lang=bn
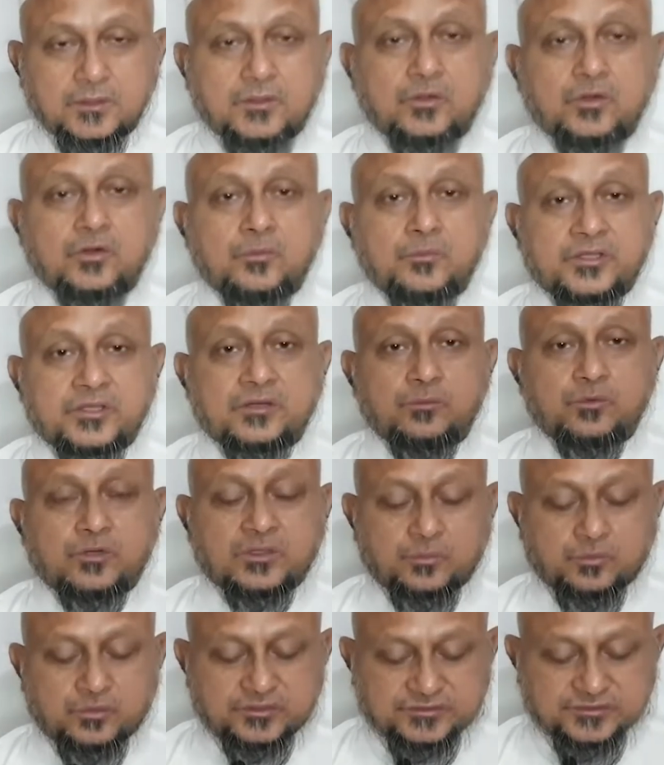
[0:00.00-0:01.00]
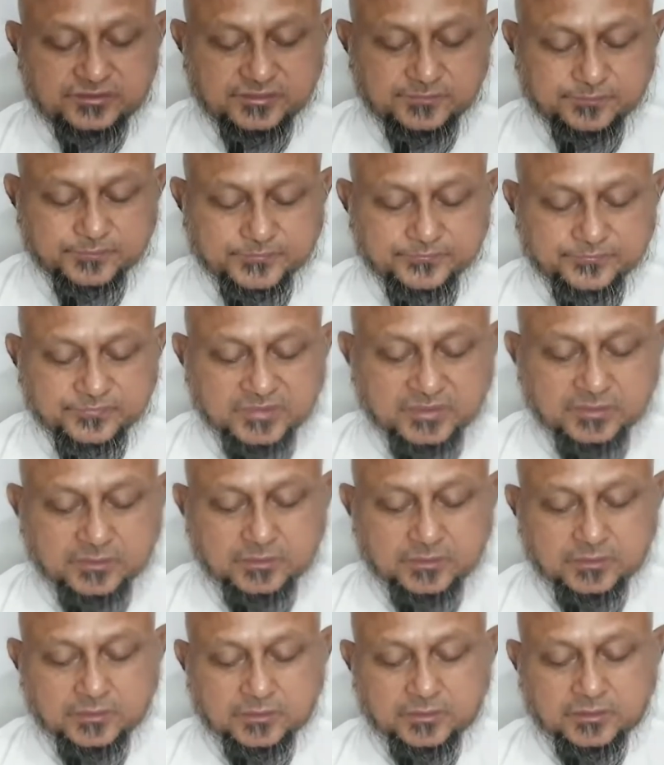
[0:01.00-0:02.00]
হুমকির মুখে পড়েছে
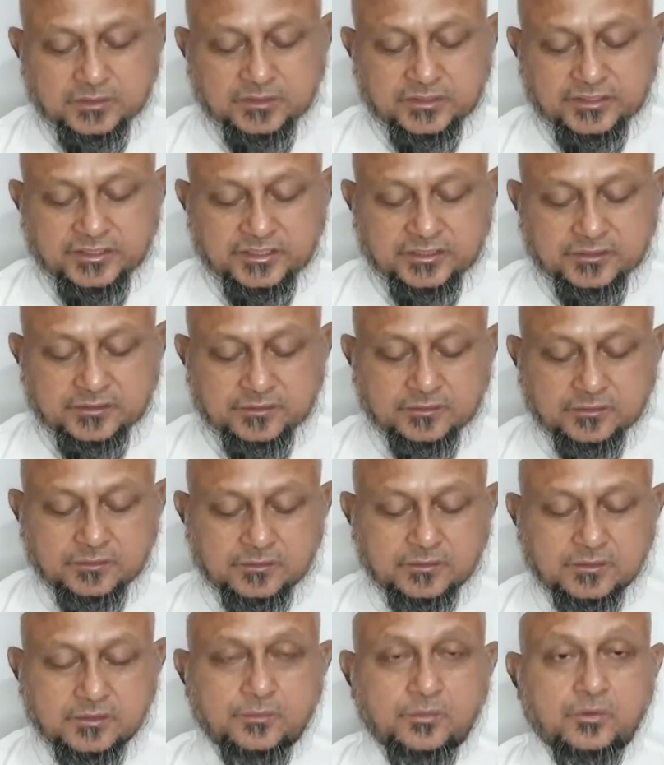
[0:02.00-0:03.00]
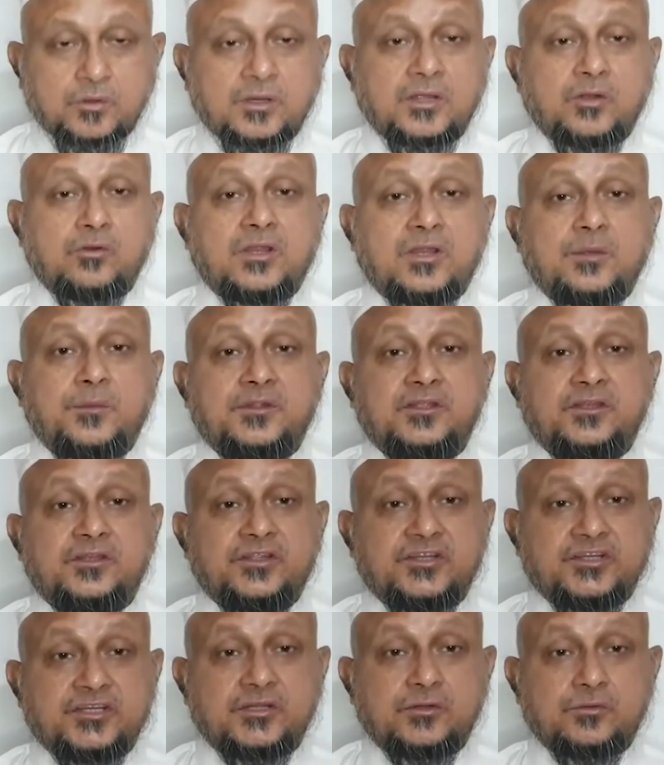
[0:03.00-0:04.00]
এর ফল আউট আমাদের
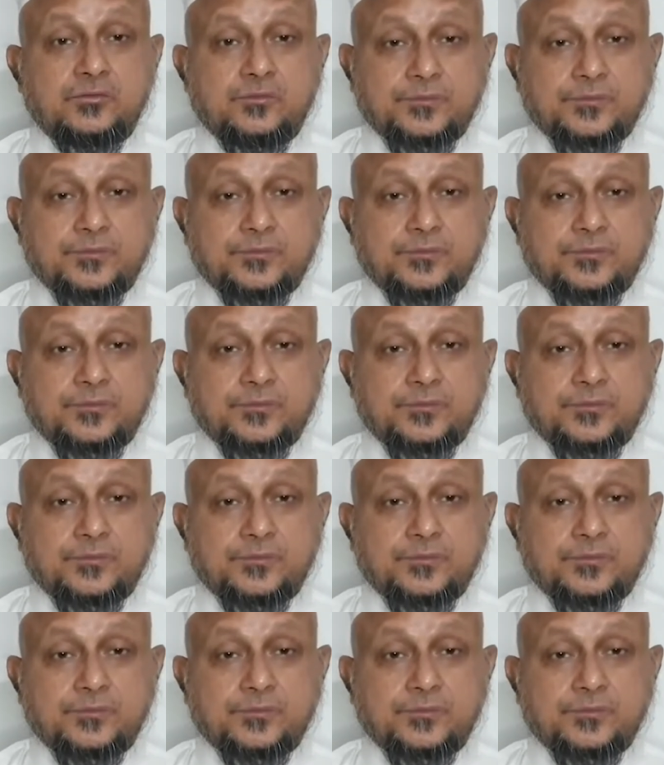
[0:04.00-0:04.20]
দেশেও